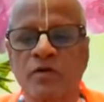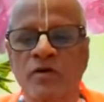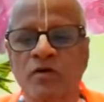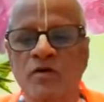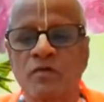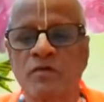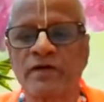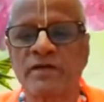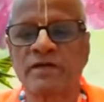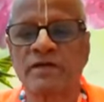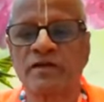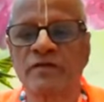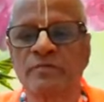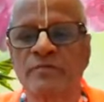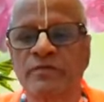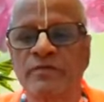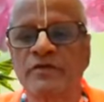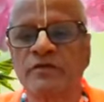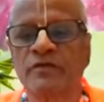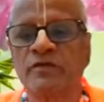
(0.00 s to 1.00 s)
ভগবানের
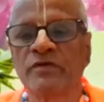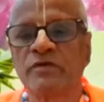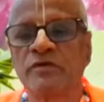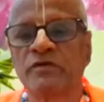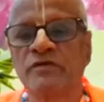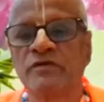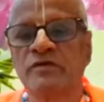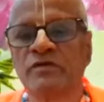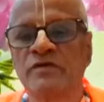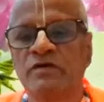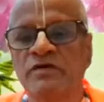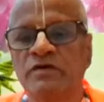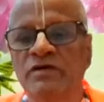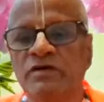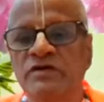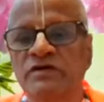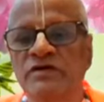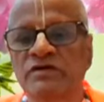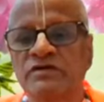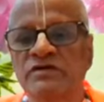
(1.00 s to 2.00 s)
বৃহ
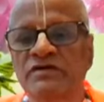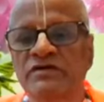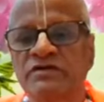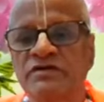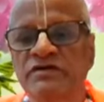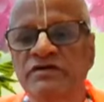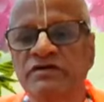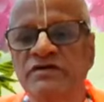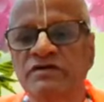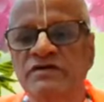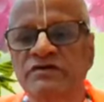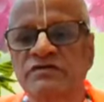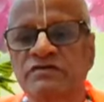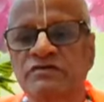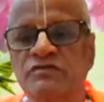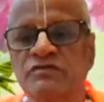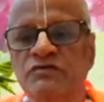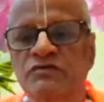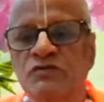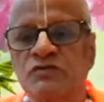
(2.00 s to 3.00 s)
কি
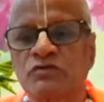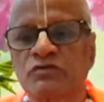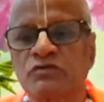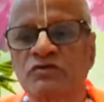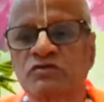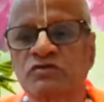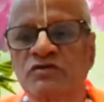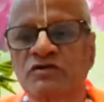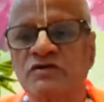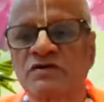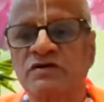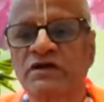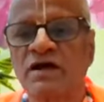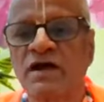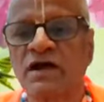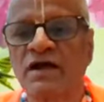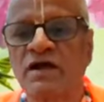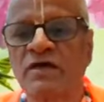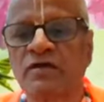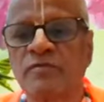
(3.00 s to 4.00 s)

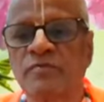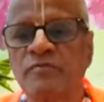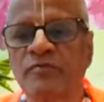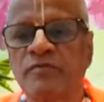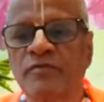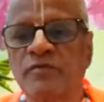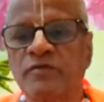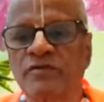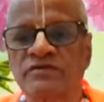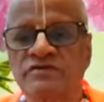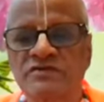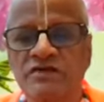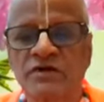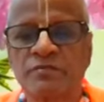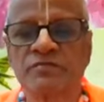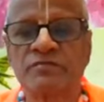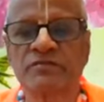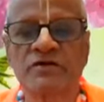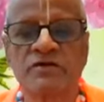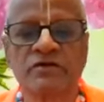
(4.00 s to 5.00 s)
চতুসংখ্যায়
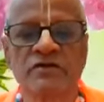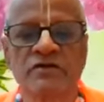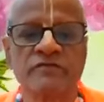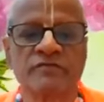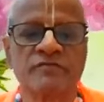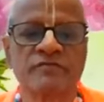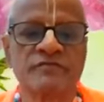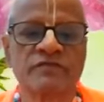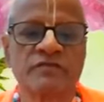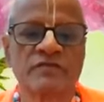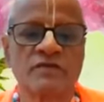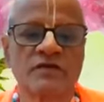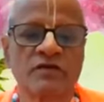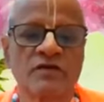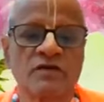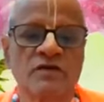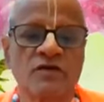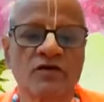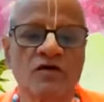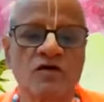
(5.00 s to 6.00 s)
পর্যাপ্ত
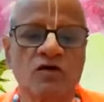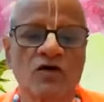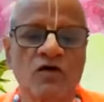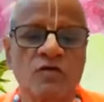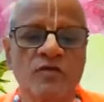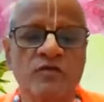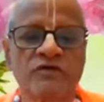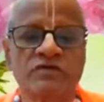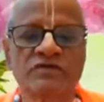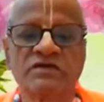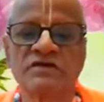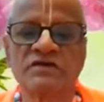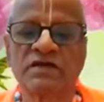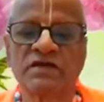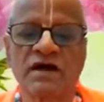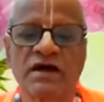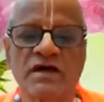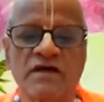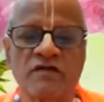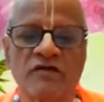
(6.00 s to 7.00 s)
অবশ্যই
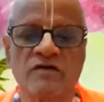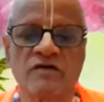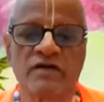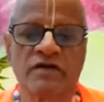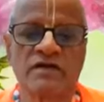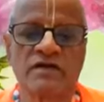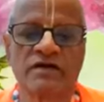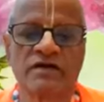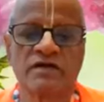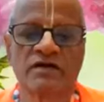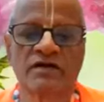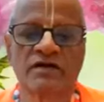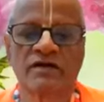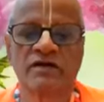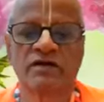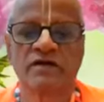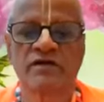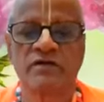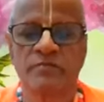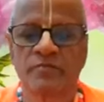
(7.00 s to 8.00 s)
তা নয়
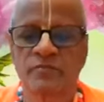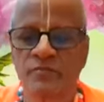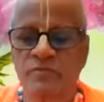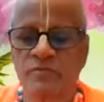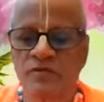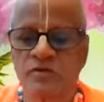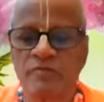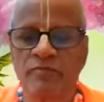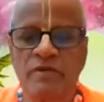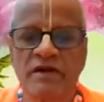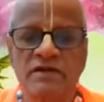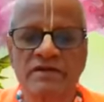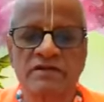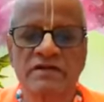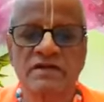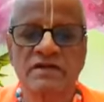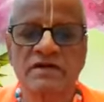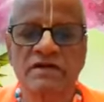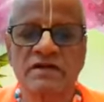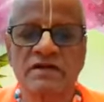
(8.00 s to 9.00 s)
ব্রহ্মা
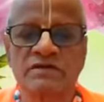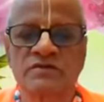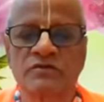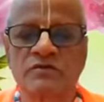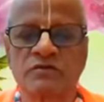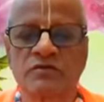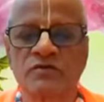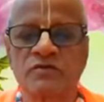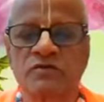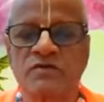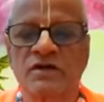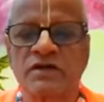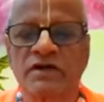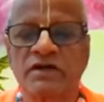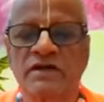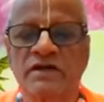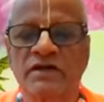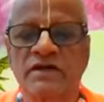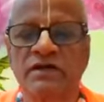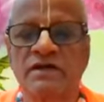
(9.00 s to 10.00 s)
থেকে শুরু
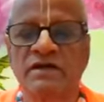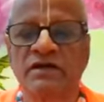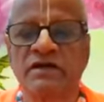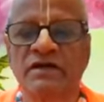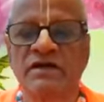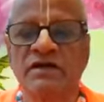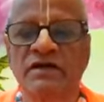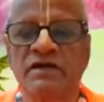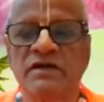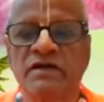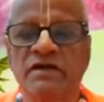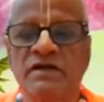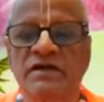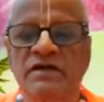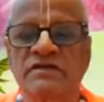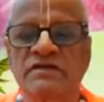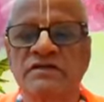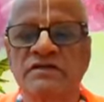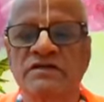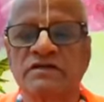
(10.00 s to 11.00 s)
করে
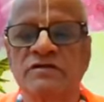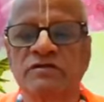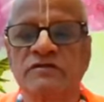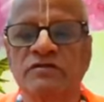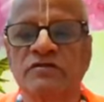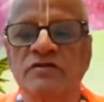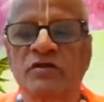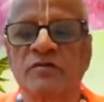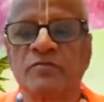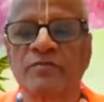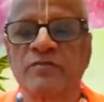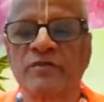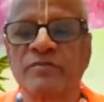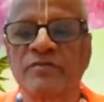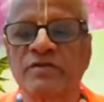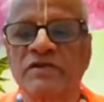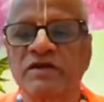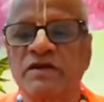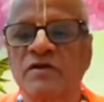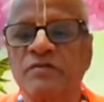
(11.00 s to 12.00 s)
একটি ক্ষুদ্র
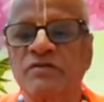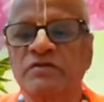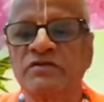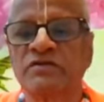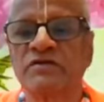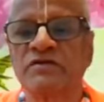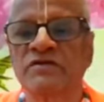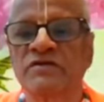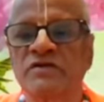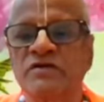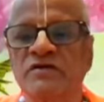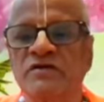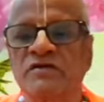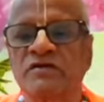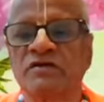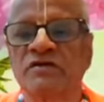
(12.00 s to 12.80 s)
পিপিলিকা পর্যন্ত